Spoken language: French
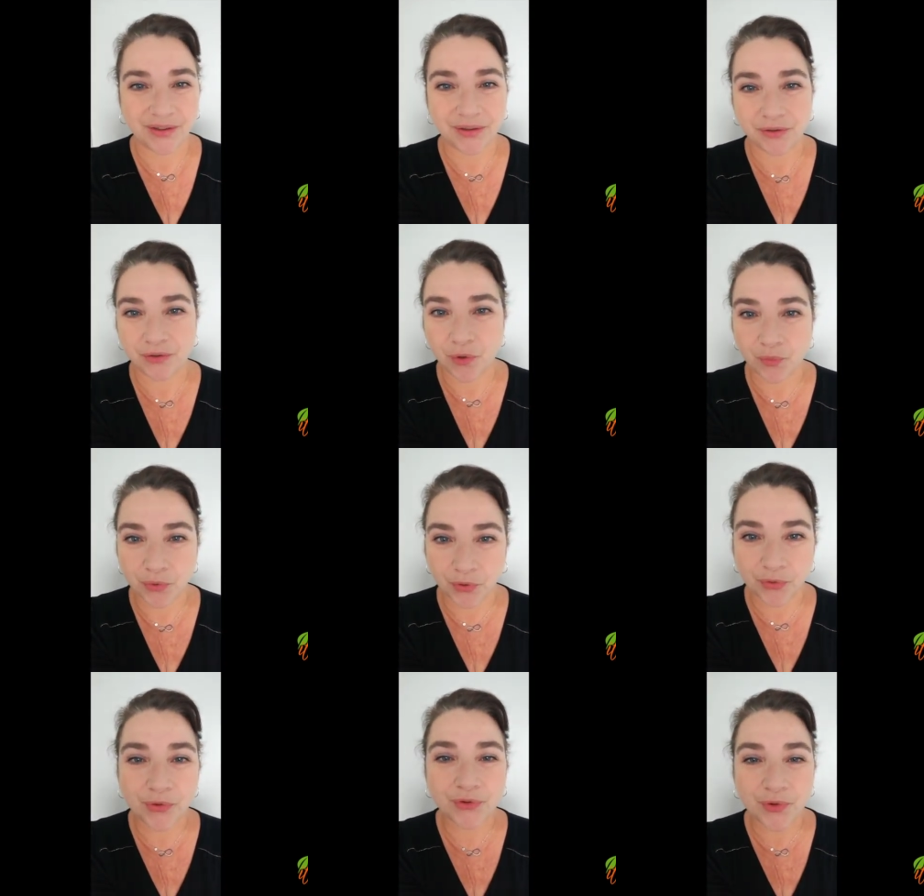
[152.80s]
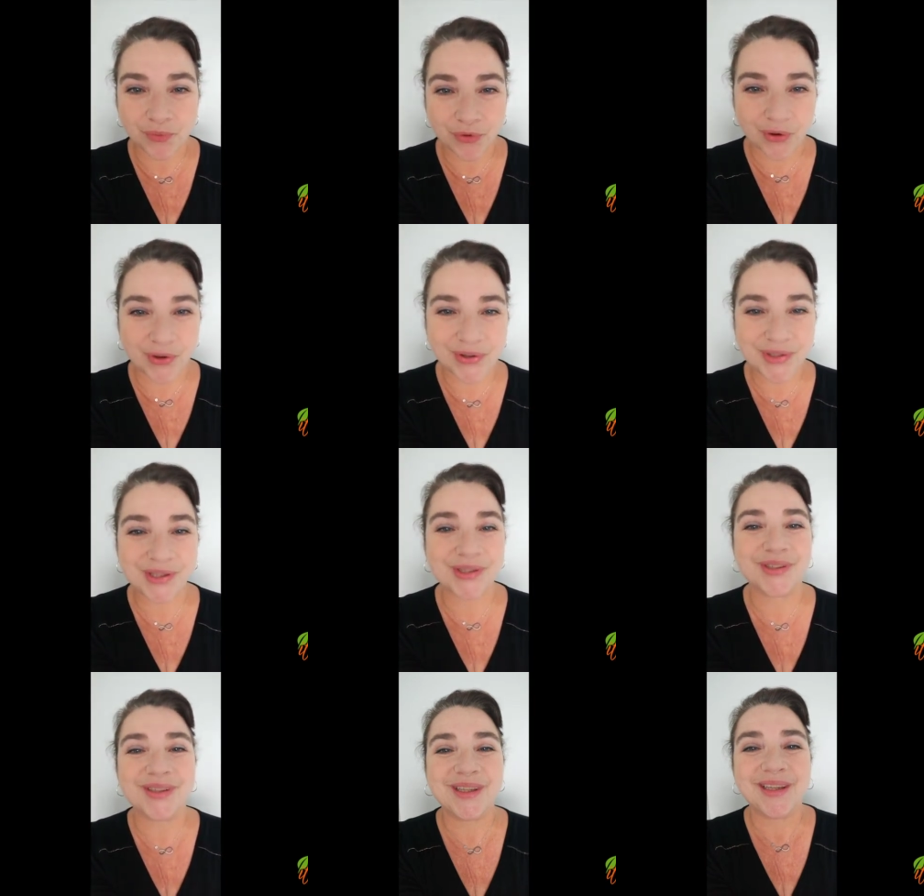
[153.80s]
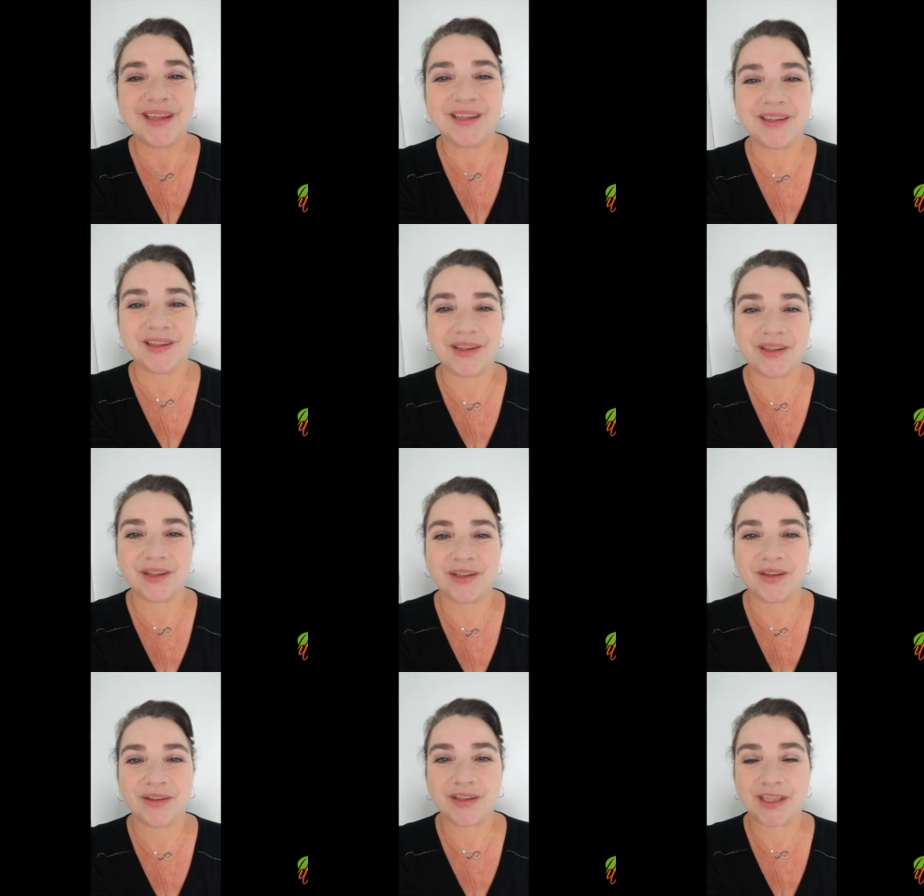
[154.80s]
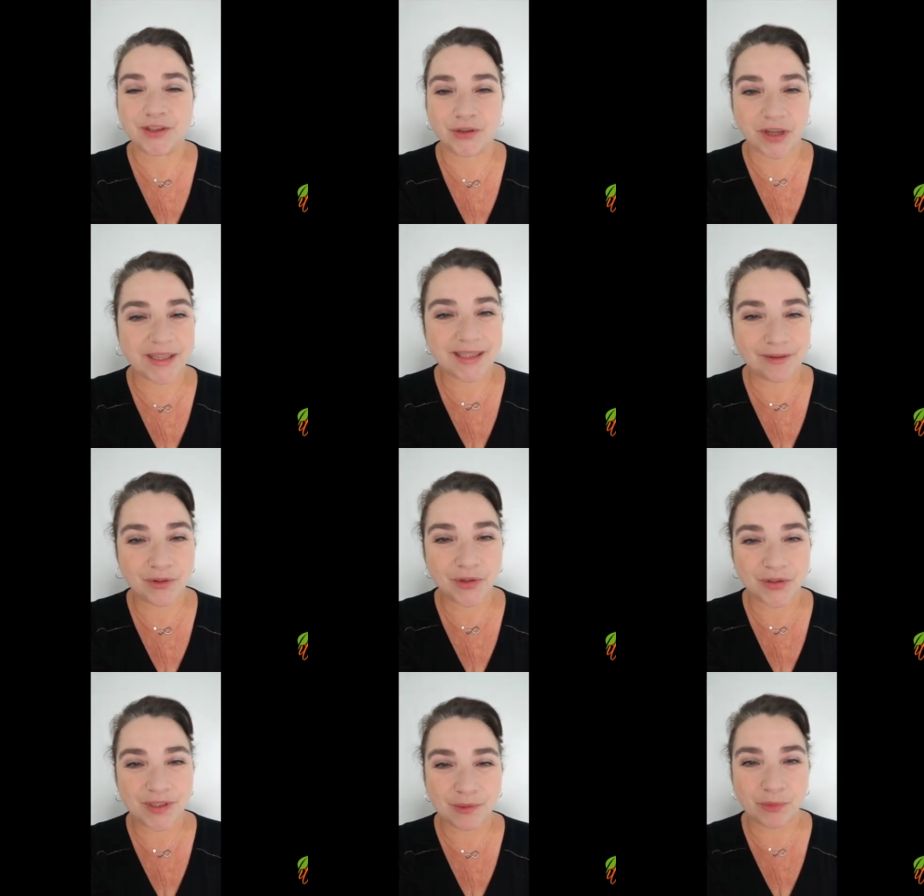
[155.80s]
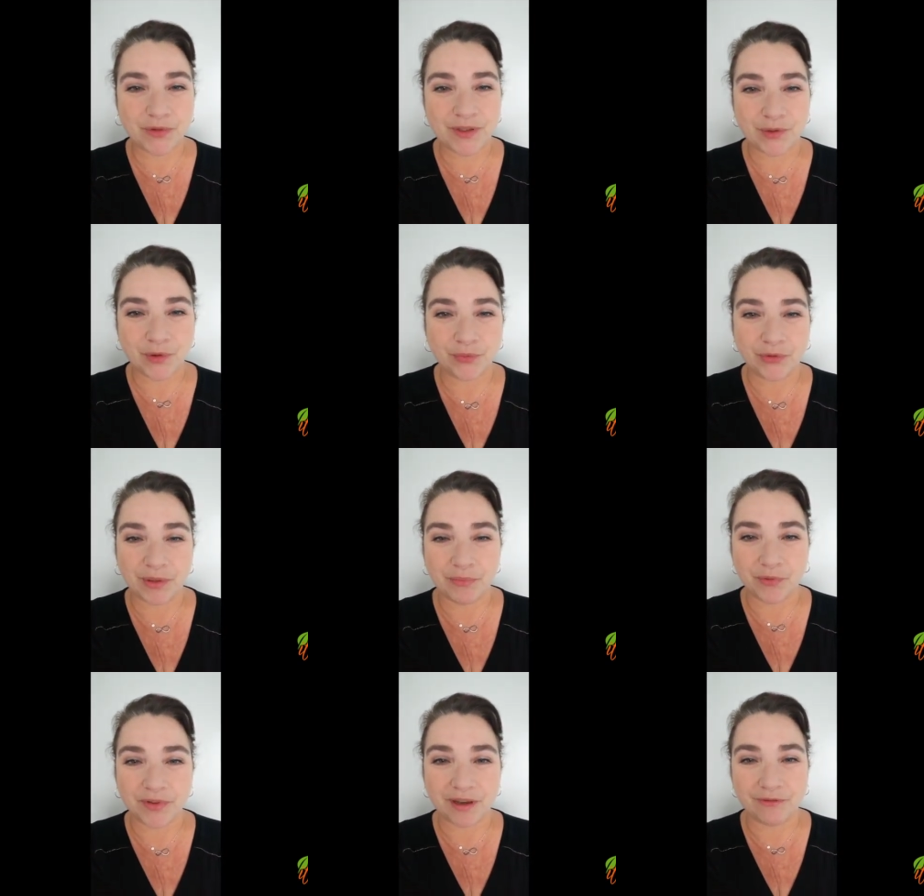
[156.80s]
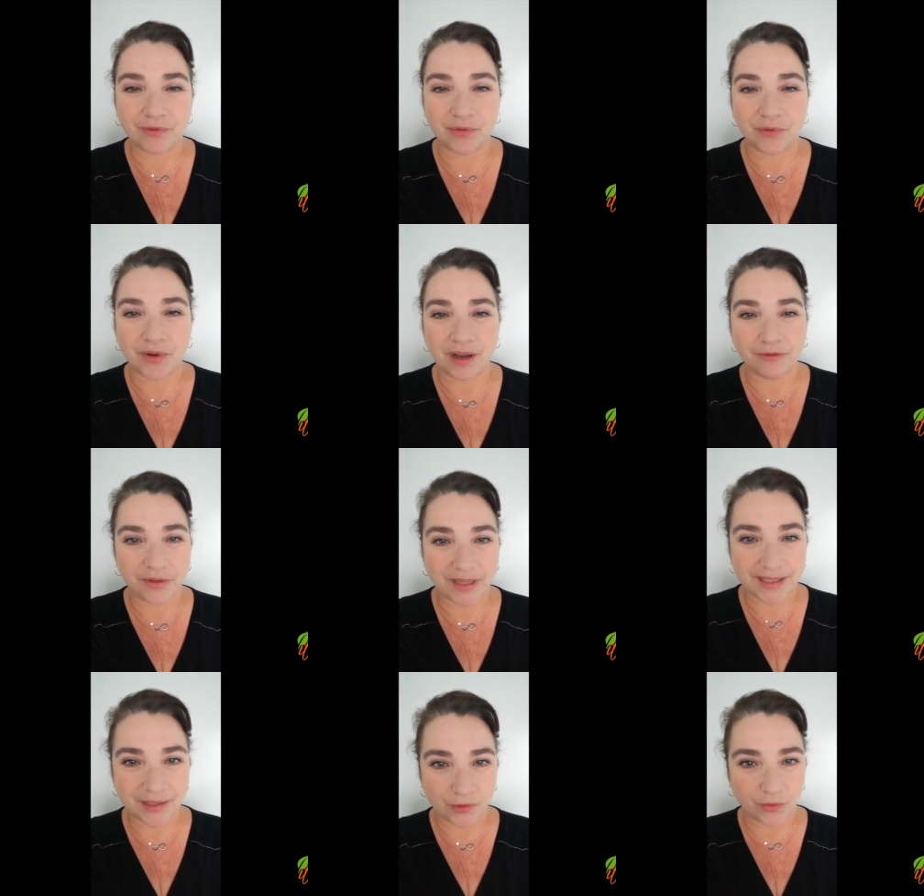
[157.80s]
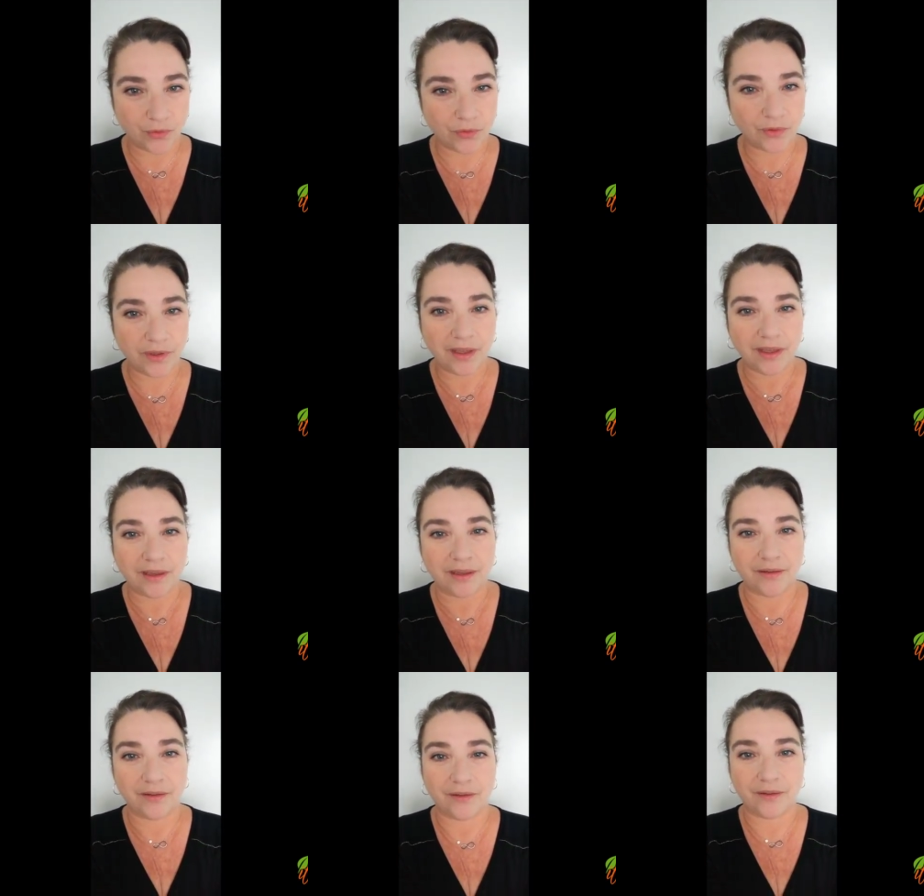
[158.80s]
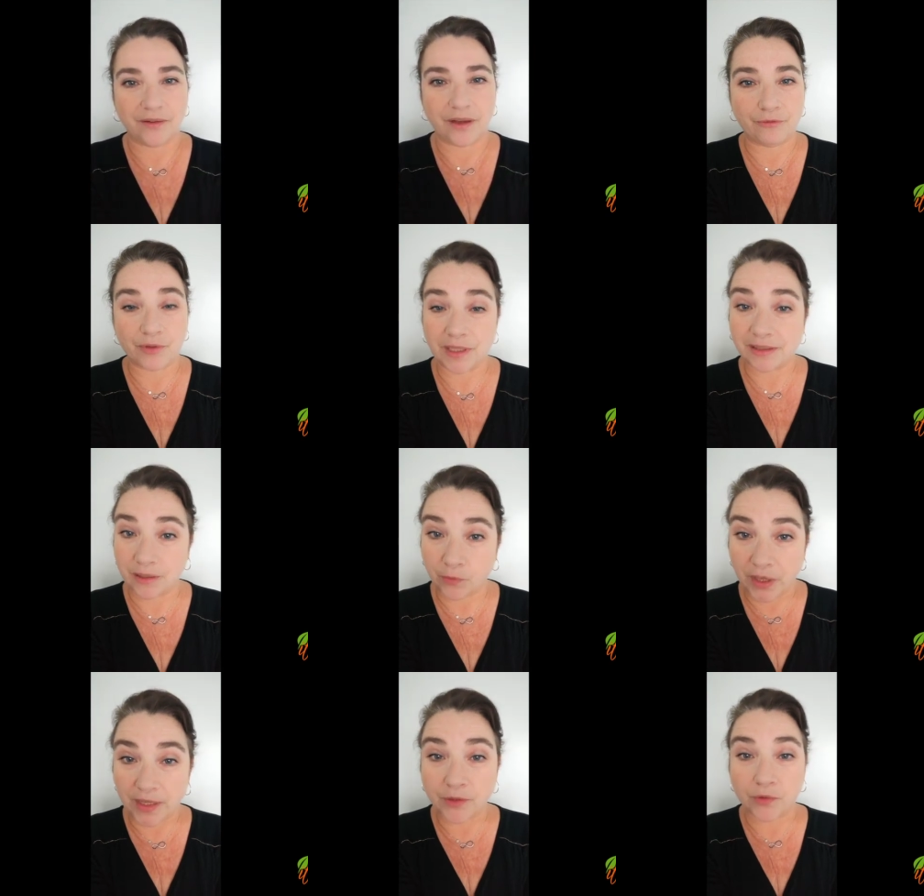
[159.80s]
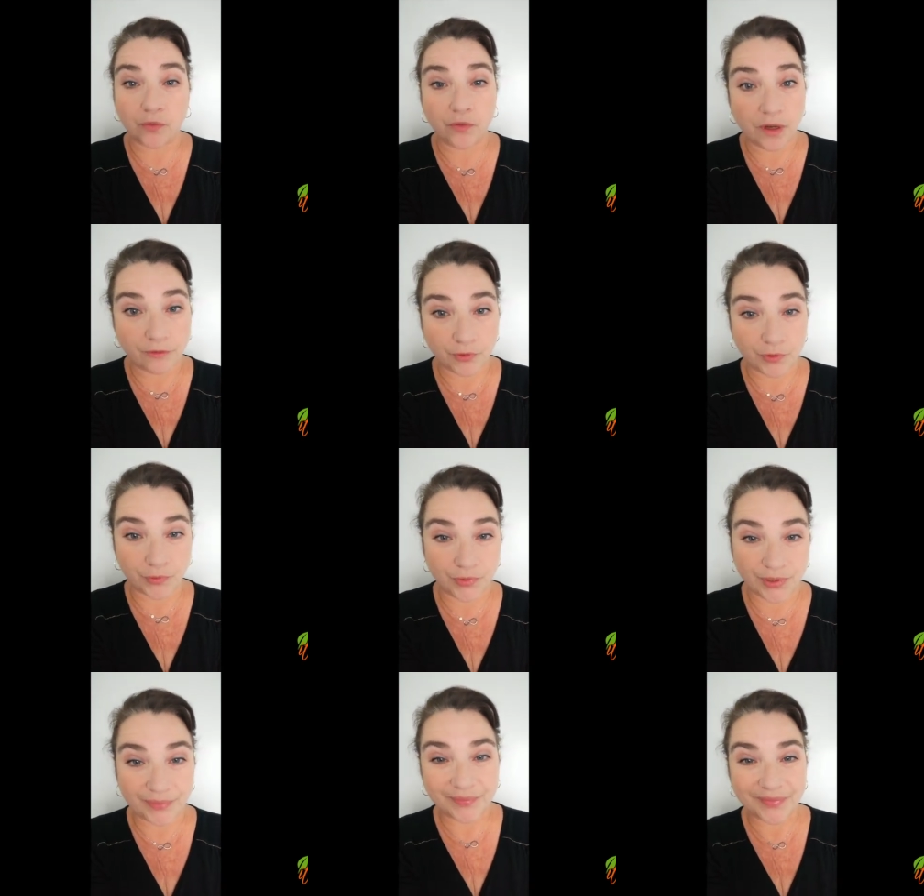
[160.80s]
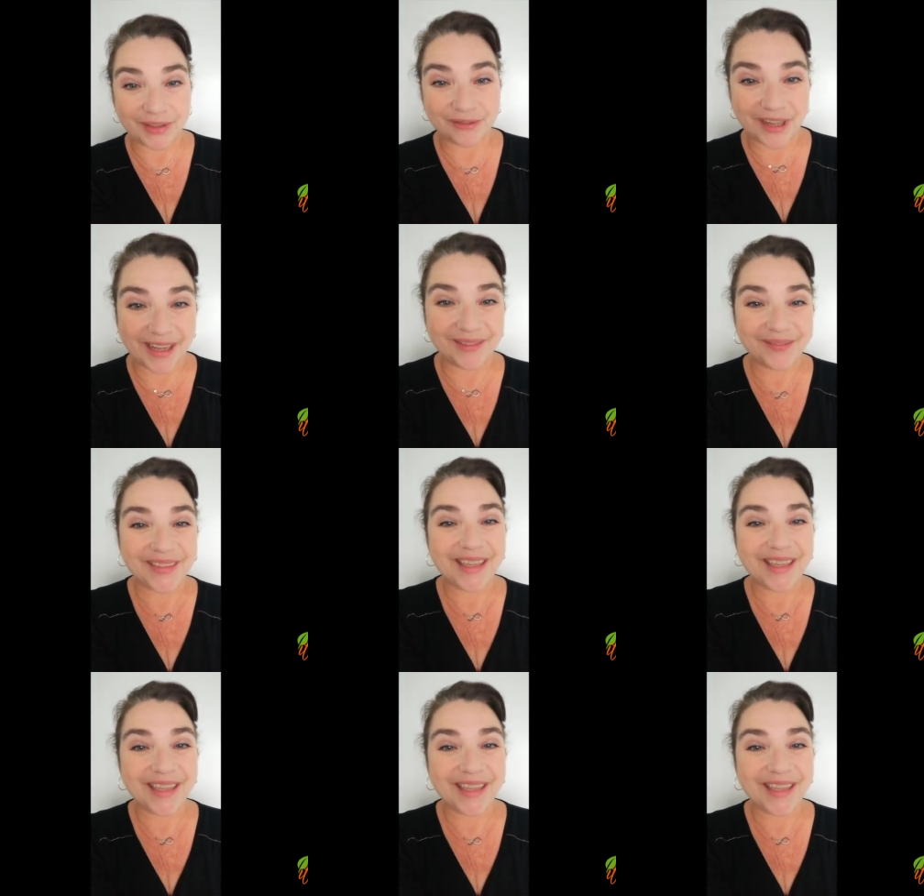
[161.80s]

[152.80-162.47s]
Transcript: nombreux, nombreuses et je reste à votre disposition pour répondre à à vos questions, à vos interrogations, à vos doutes. Voilà,